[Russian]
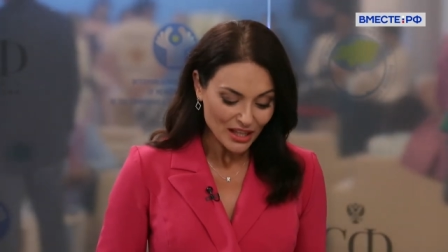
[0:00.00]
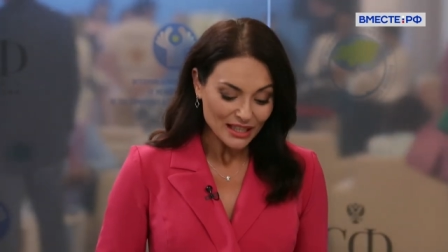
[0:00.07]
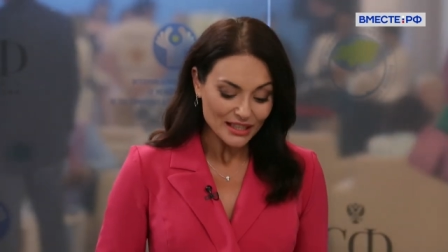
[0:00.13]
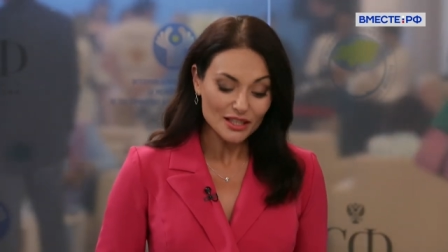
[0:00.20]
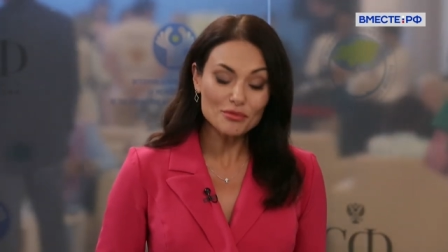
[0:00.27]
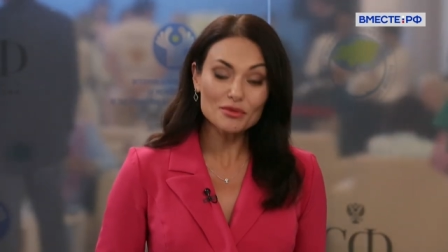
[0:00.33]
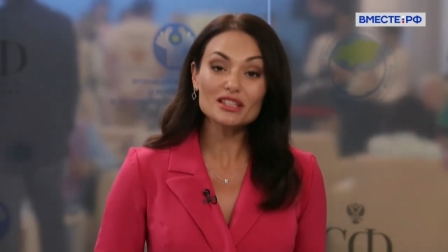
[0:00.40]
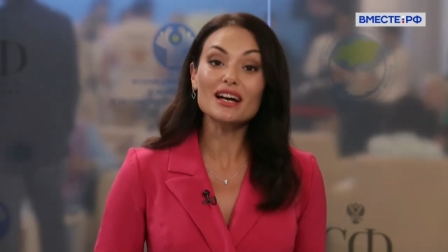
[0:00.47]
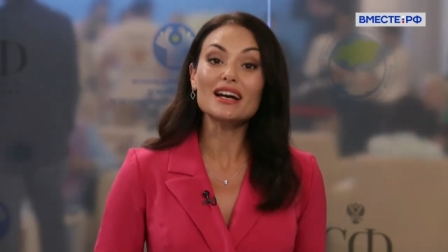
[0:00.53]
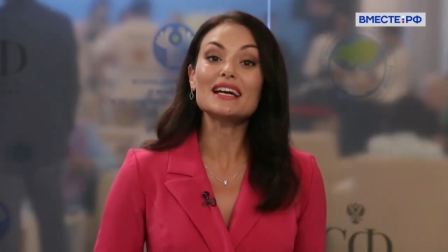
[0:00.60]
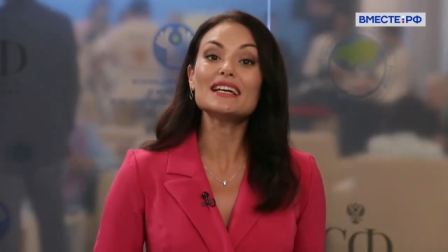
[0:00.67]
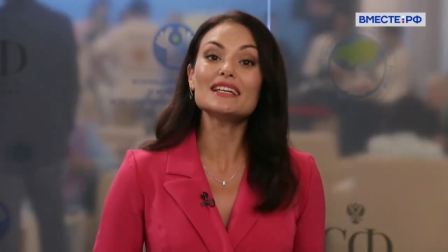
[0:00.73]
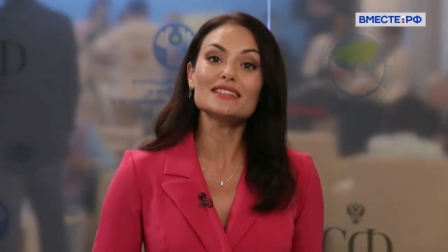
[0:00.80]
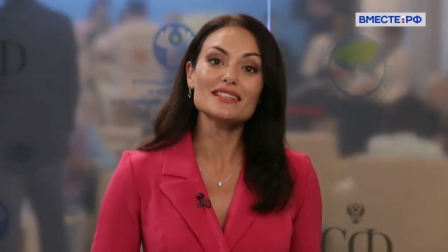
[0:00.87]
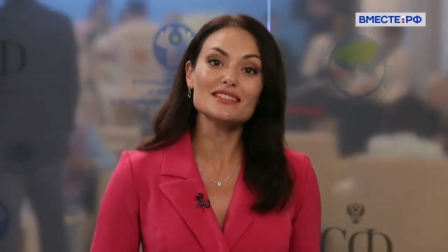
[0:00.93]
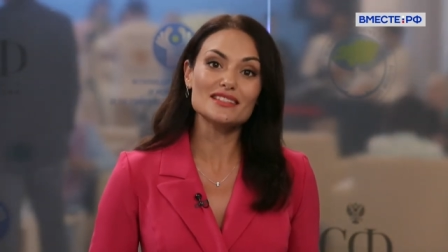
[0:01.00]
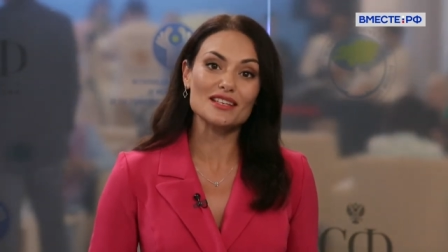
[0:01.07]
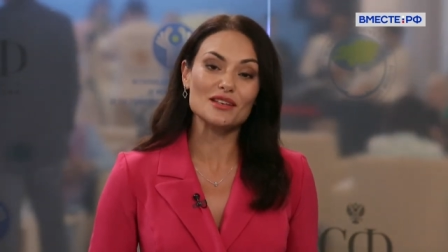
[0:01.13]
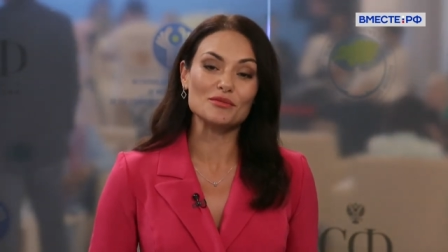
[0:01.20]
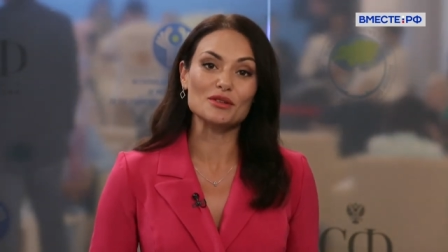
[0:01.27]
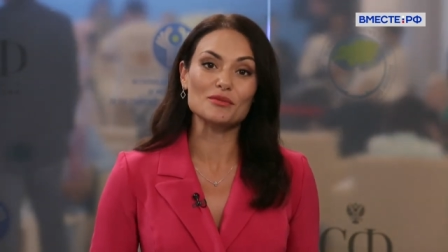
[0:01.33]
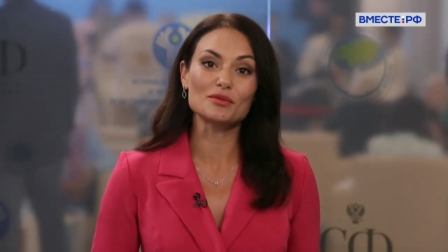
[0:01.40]
Именно этой
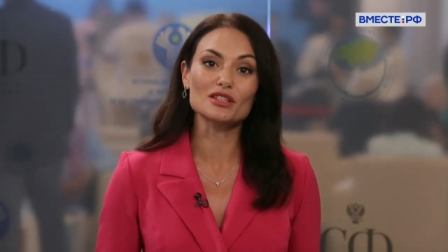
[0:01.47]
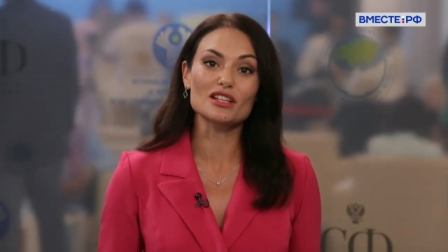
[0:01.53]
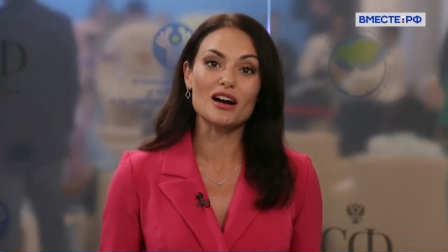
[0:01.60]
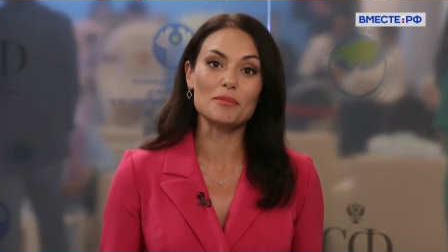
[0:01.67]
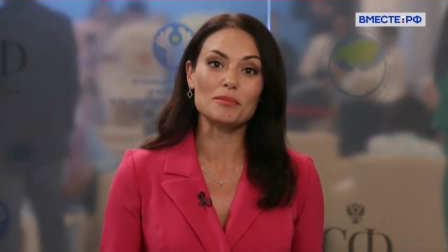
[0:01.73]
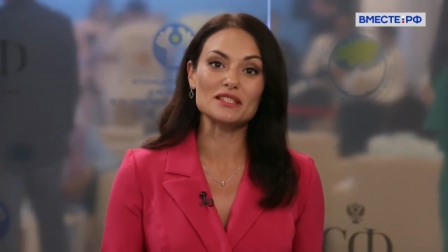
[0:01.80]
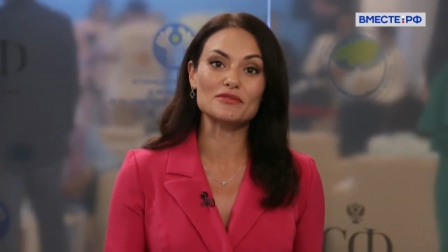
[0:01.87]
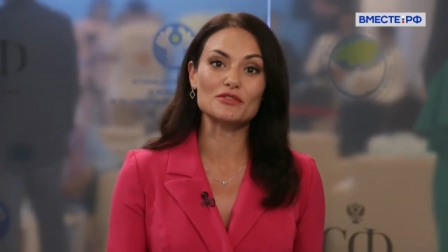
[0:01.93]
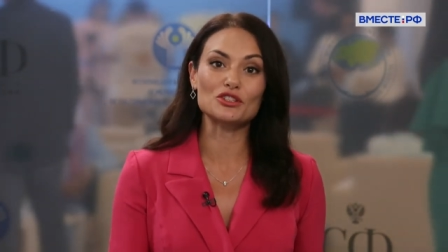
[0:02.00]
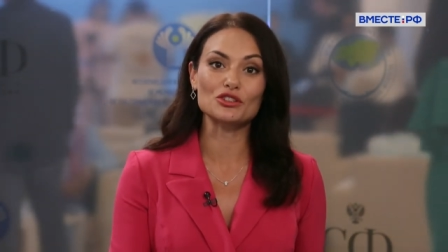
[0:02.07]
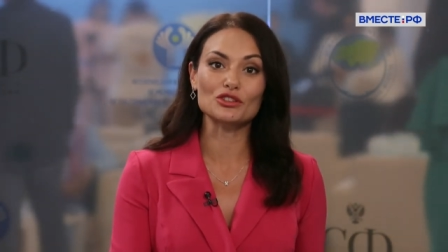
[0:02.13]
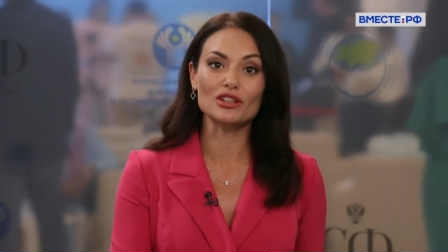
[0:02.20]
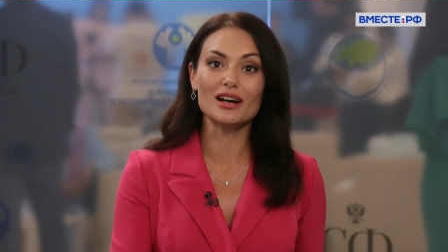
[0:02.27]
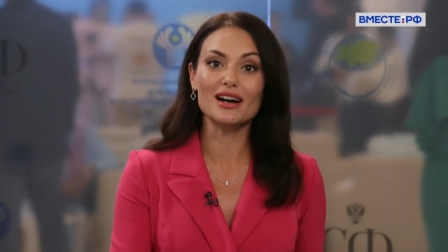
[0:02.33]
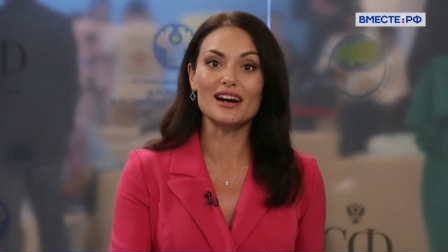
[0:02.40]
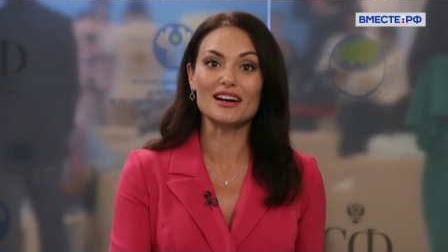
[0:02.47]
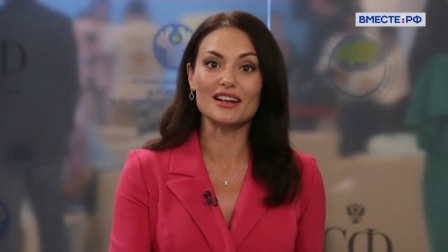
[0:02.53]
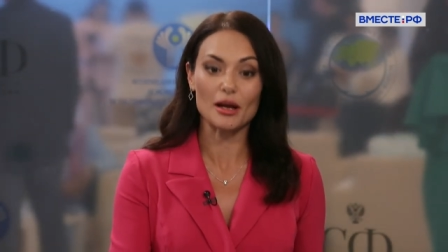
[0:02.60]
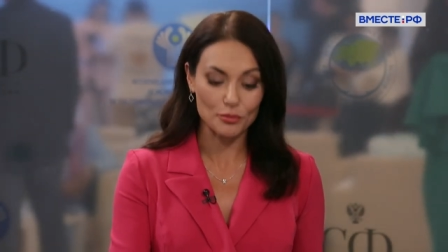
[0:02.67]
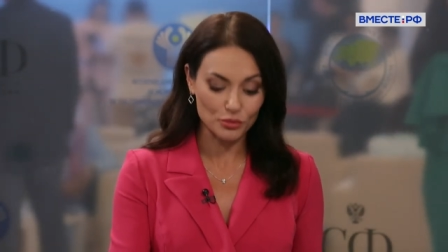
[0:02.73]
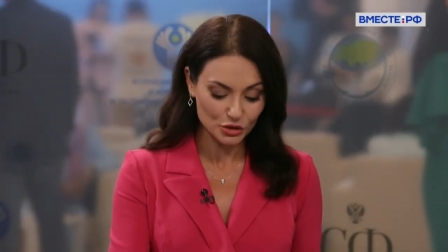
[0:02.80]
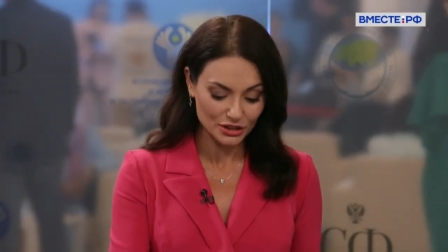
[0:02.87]
теме была посвящена
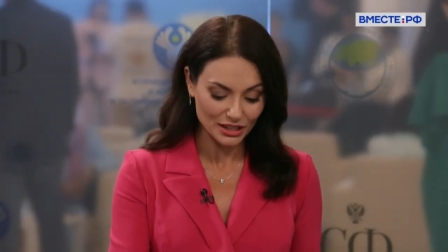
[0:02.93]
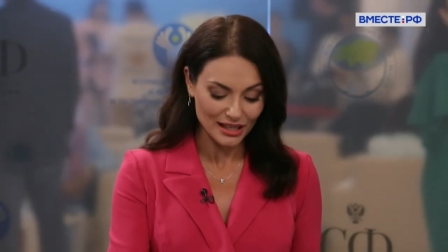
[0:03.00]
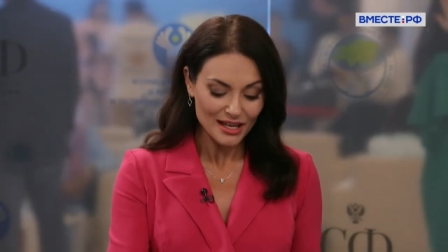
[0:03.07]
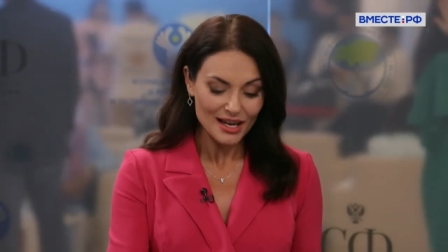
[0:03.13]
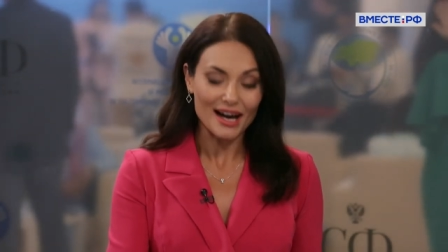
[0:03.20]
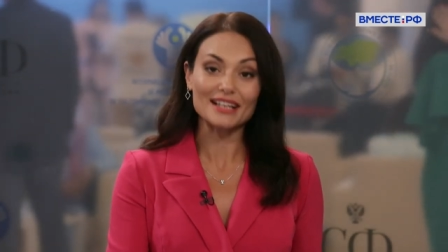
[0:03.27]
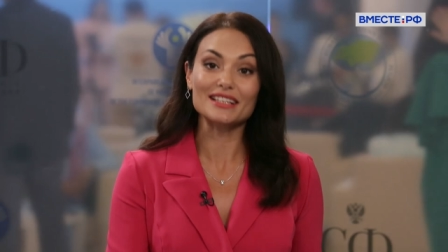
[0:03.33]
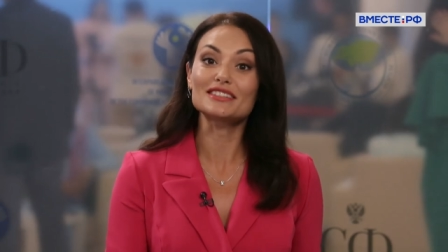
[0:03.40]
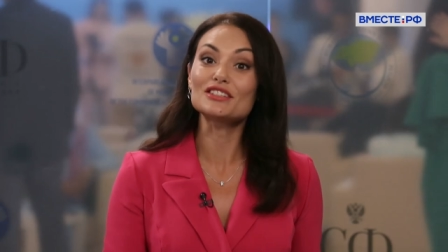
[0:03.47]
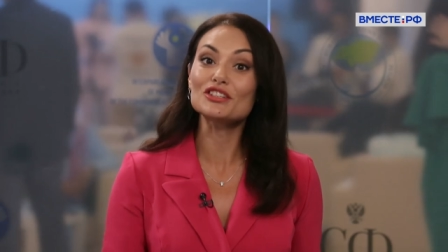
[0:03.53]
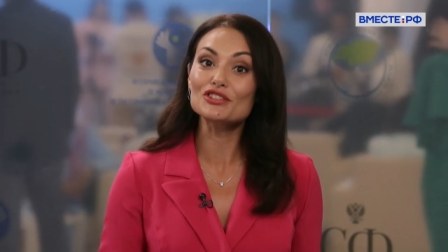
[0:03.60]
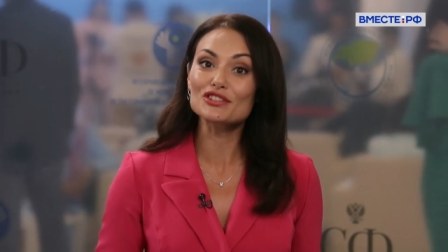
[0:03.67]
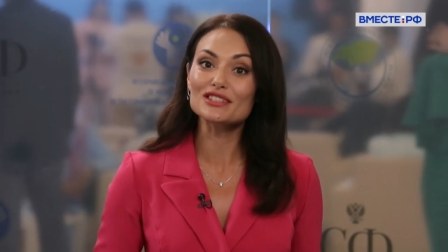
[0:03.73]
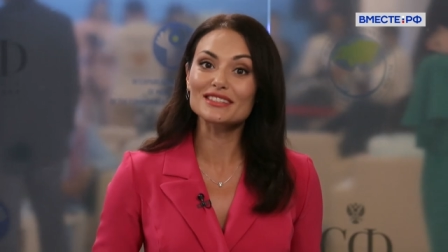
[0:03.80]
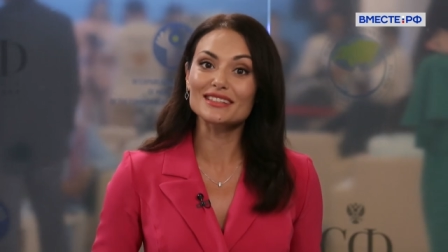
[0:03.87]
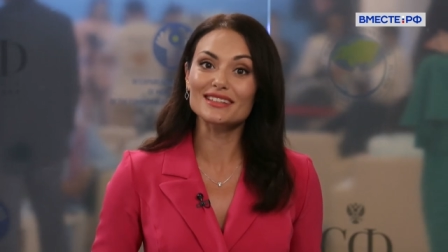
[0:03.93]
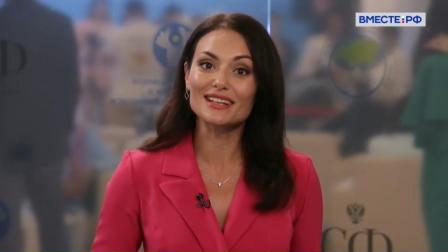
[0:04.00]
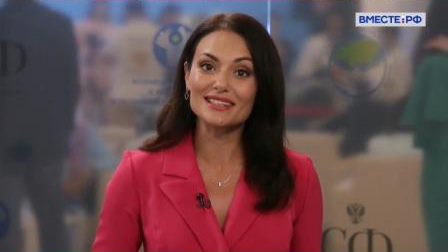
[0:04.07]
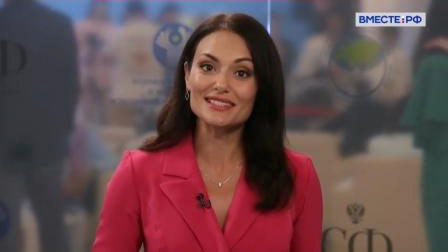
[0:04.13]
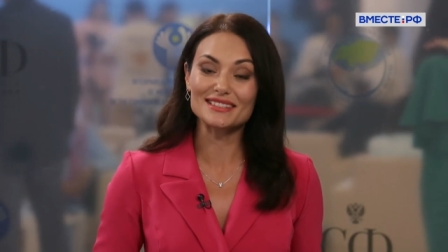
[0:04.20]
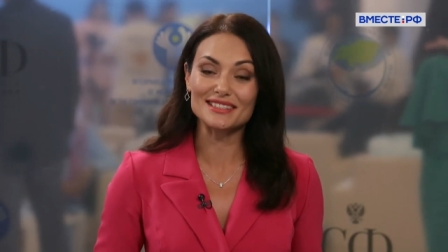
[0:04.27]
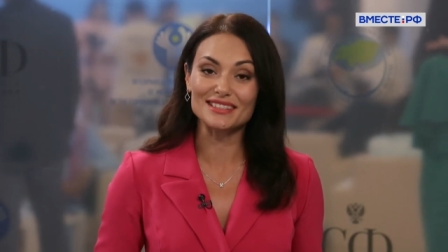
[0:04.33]
работа арктической
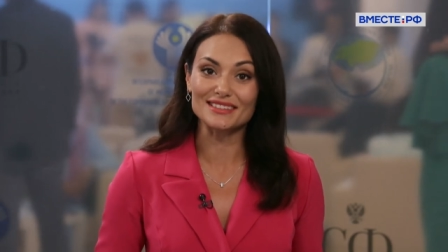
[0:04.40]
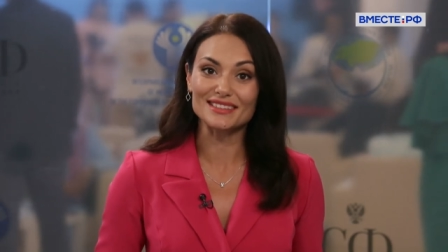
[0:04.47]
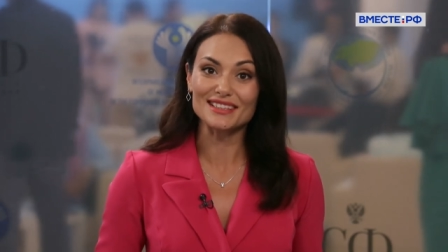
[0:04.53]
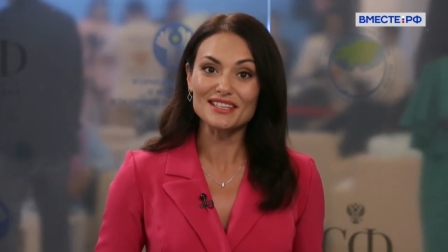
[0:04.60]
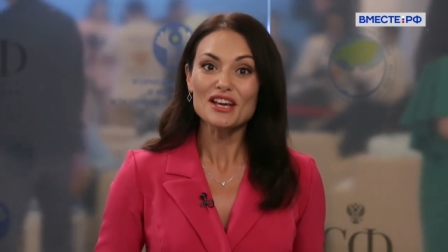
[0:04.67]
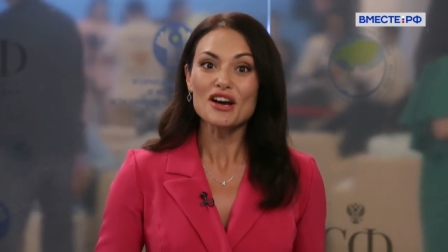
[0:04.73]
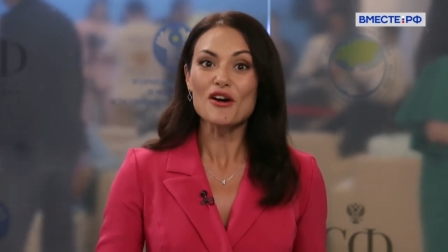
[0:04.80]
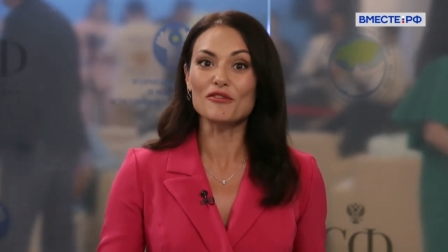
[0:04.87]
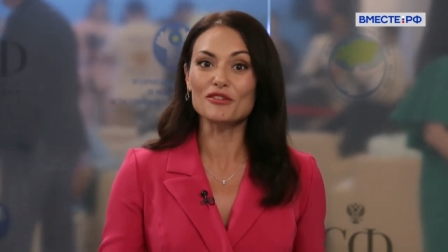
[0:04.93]
гостиной